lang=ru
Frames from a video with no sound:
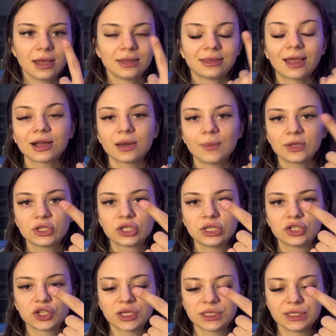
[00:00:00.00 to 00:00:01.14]
Так, ребяточки,
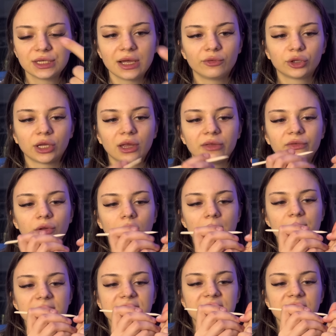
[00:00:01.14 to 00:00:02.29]
сейчас я вот отодвинула
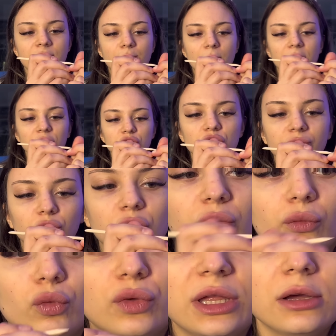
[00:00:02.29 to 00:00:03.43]
апельсиновую палочку вот эту
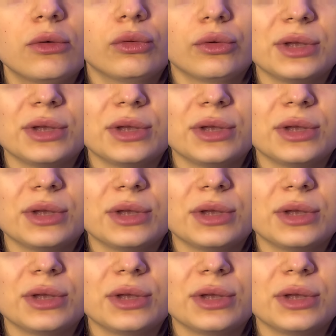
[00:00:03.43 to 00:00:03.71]
кутикулу.